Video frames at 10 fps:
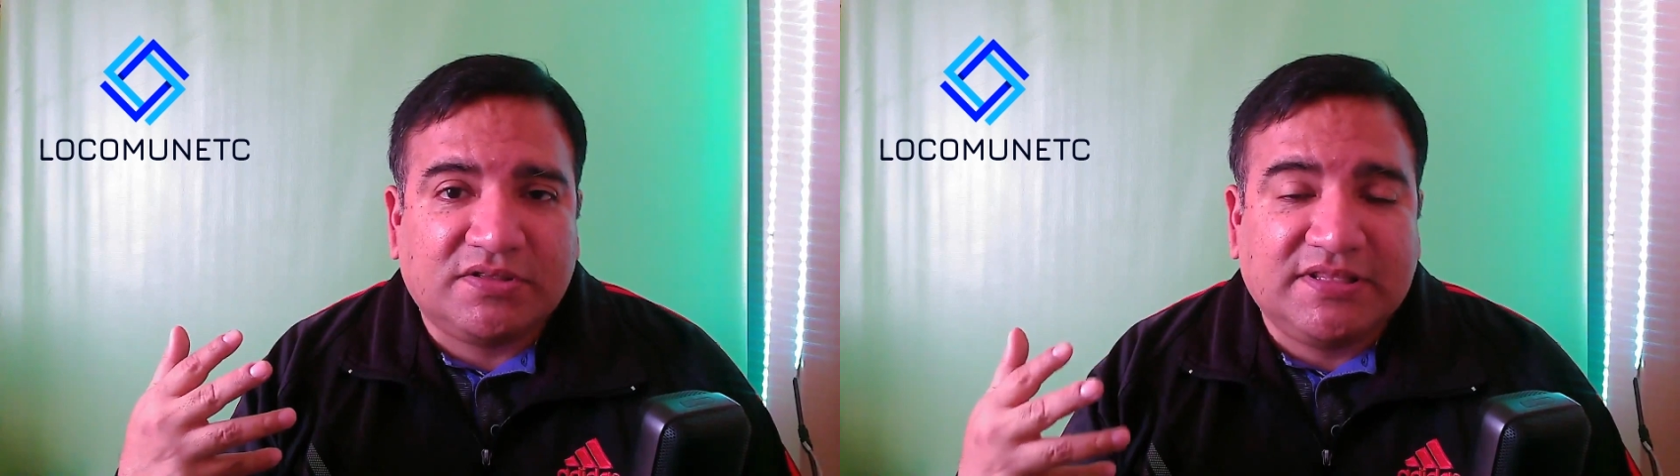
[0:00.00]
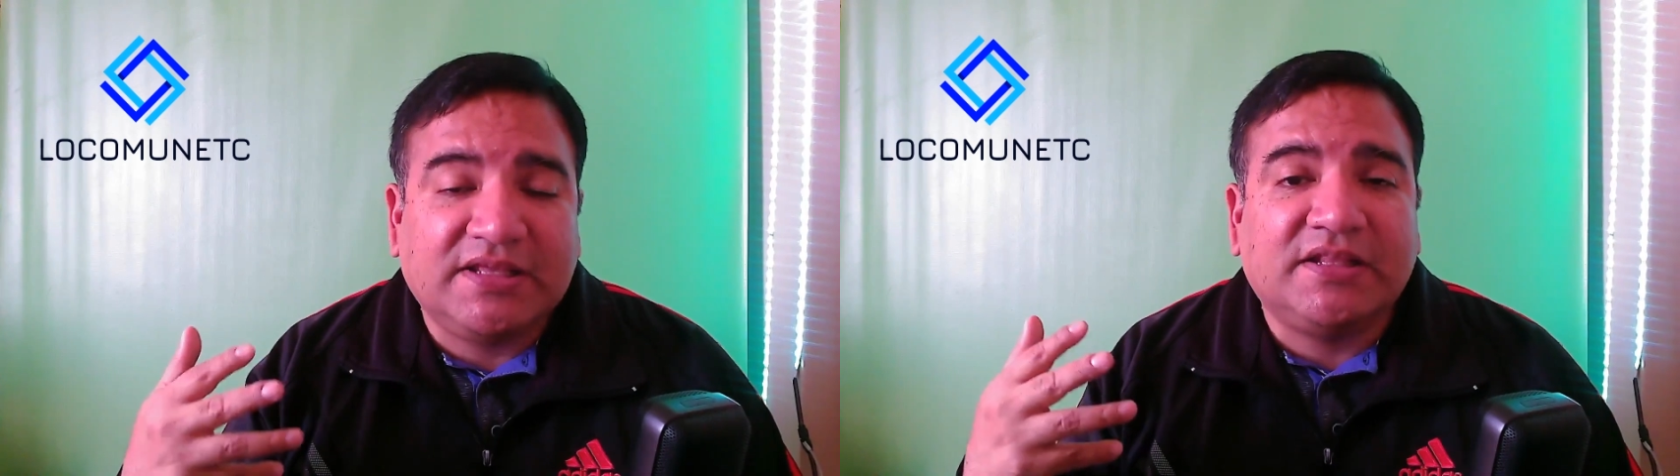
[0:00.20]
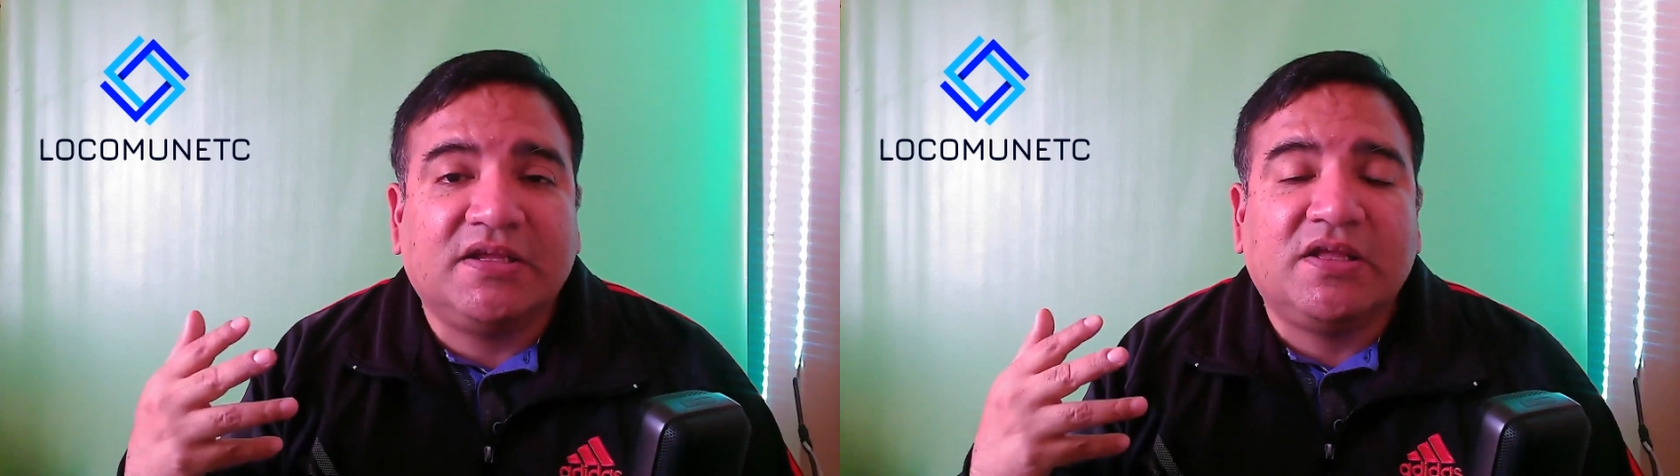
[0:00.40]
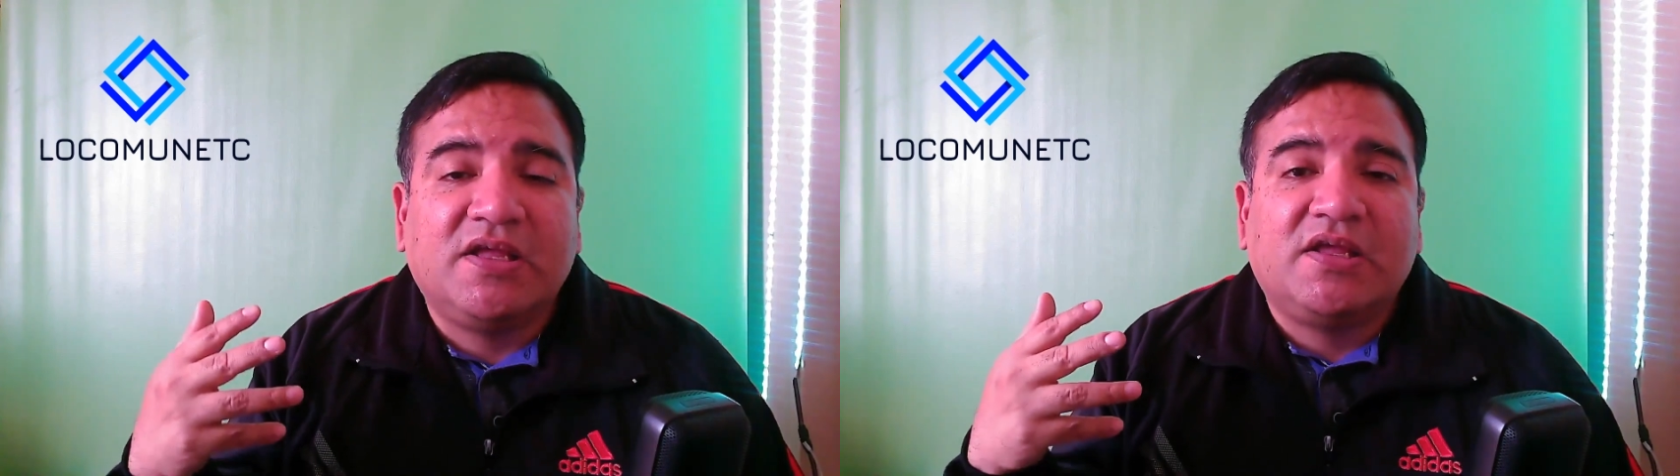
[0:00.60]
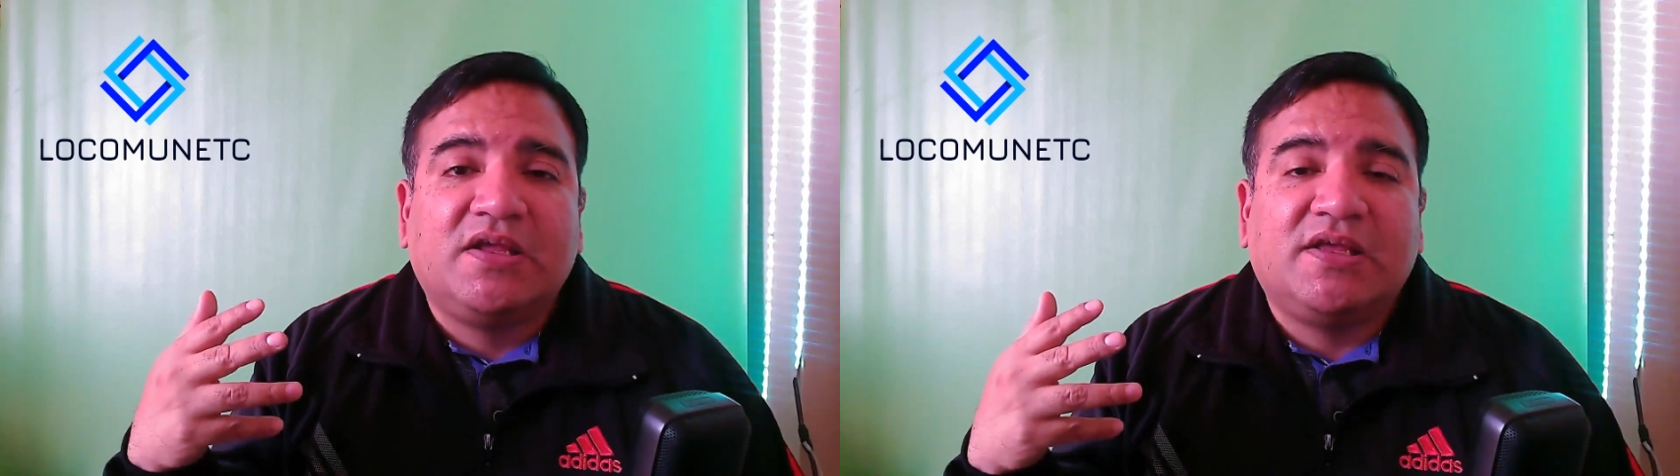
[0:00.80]
tienen
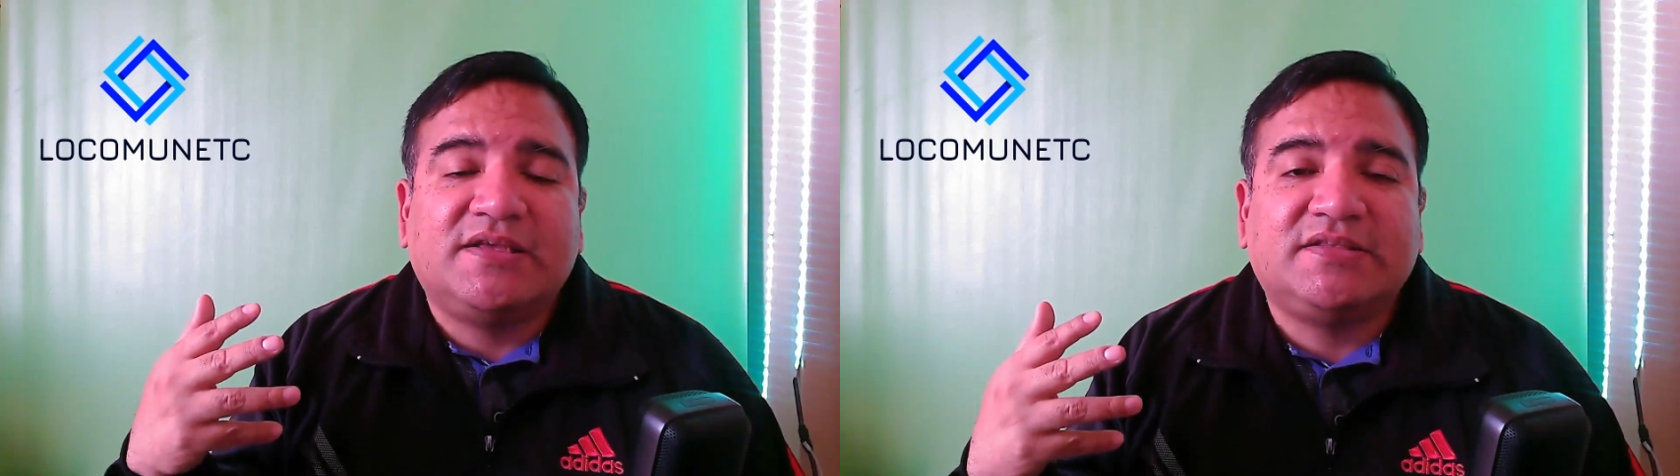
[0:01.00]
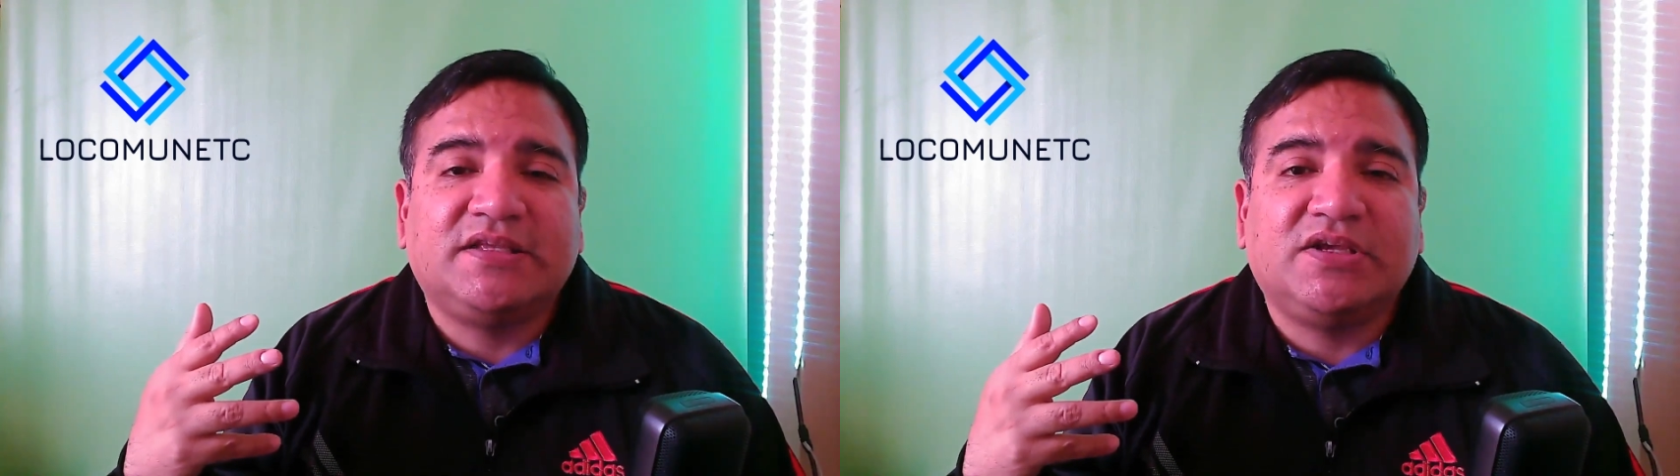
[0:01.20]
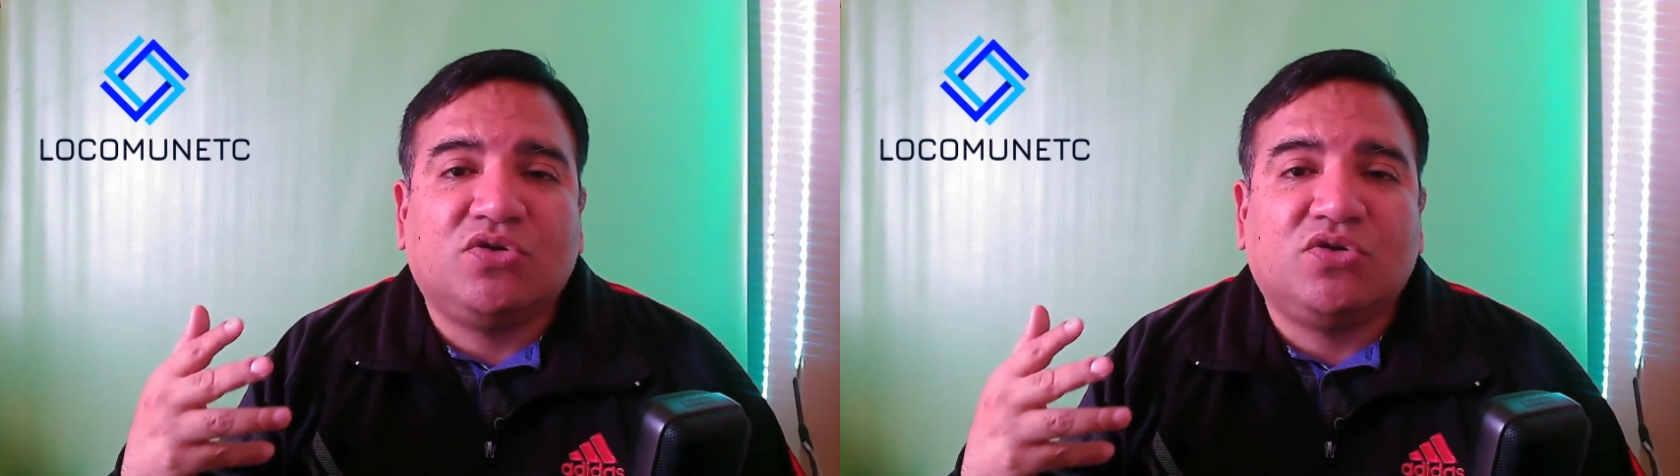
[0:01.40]
este,